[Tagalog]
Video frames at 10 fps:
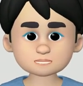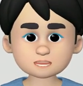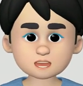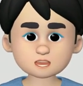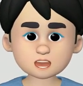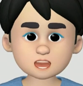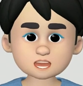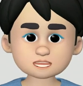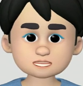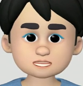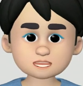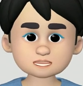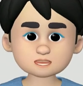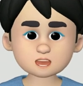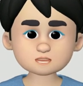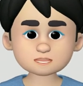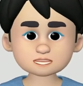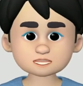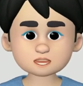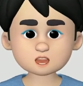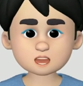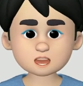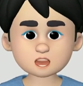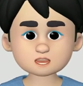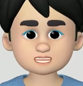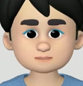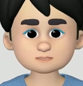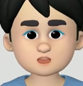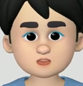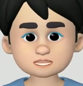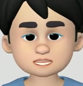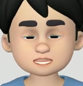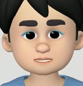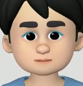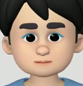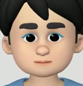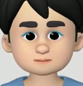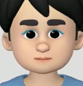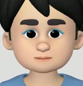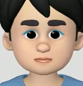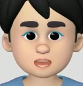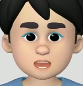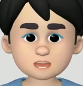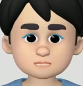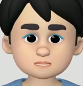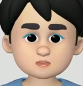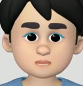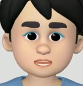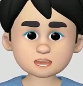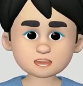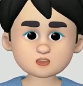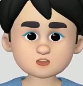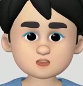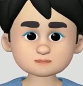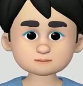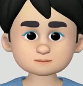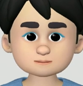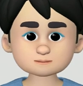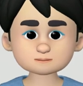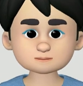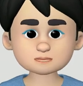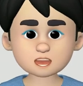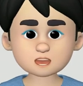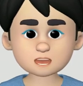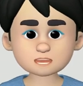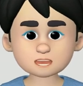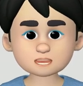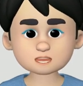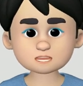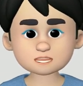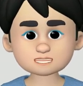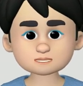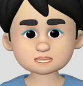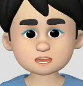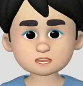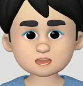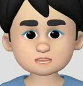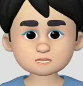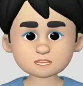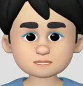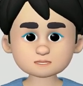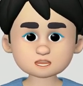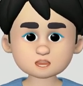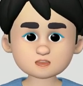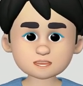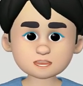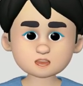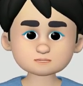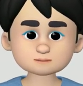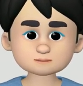ng ilang ahensya ng gobyerno matapos kunin ang impormasyon ng mga administrator, administrator nito.